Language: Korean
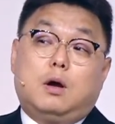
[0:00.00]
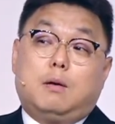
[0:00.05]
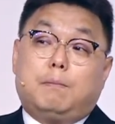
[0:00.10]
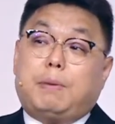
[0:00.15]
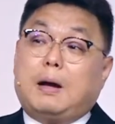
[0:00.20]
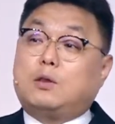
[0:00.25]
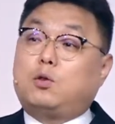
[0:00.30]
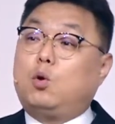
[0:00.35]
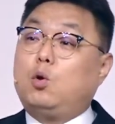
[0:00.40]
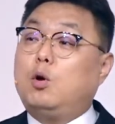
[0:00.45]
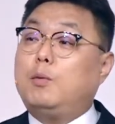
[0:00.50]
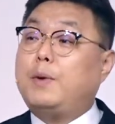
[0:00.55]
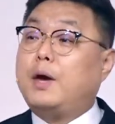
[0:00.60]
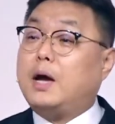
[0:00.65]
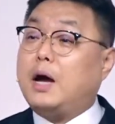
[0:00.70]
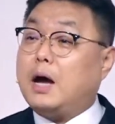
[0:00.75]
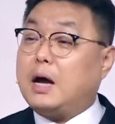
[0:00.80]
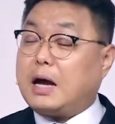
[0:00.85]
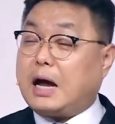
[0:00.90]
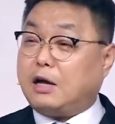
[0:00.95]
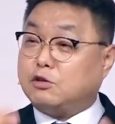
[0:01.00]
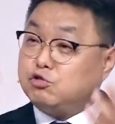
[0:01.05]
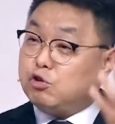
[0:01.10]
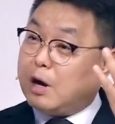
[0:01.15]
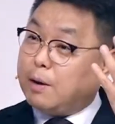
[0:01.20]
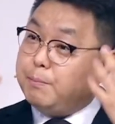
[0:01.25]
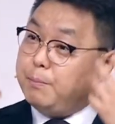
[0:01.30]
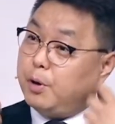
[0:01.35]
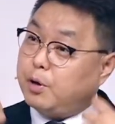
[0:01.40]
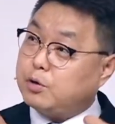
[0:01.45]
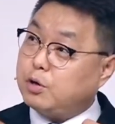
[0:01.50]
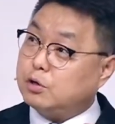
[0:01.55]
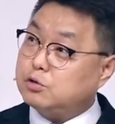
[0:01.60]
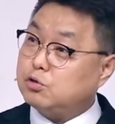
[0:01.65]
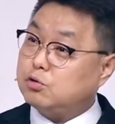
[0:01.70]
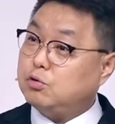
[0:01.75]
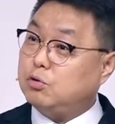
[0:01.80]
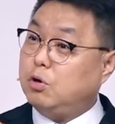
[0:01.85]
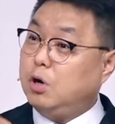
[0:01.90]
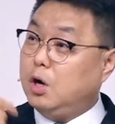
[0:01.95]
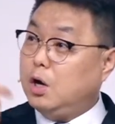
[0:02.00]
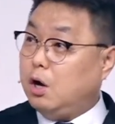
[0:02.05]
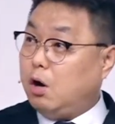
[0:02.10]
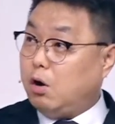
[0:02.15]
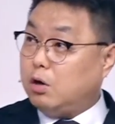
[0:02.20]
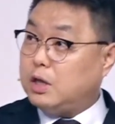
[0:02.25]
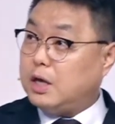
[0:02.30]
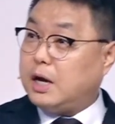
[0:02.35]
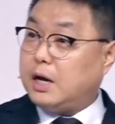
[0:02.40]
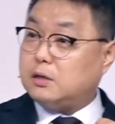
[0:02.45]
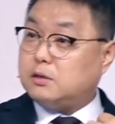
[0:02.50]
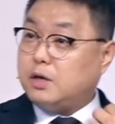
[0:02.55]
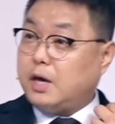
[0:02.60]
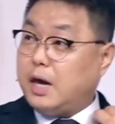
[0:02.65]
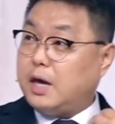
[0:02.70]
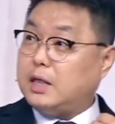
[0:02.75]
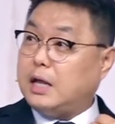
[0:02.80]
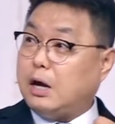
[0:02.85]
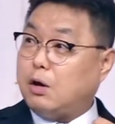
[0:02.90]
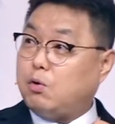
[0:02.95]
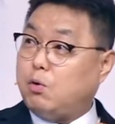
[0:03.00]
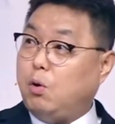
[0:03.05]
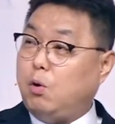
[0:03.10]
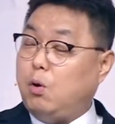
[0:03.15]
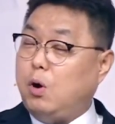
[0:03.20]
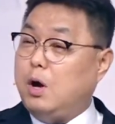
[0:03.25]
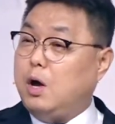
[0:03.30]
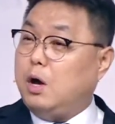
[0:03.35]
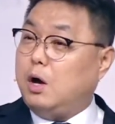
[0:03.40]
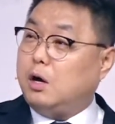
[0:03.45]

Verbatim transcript: 바돌로메가 가죽 안 벗겨지고 어디 가서 애 낳고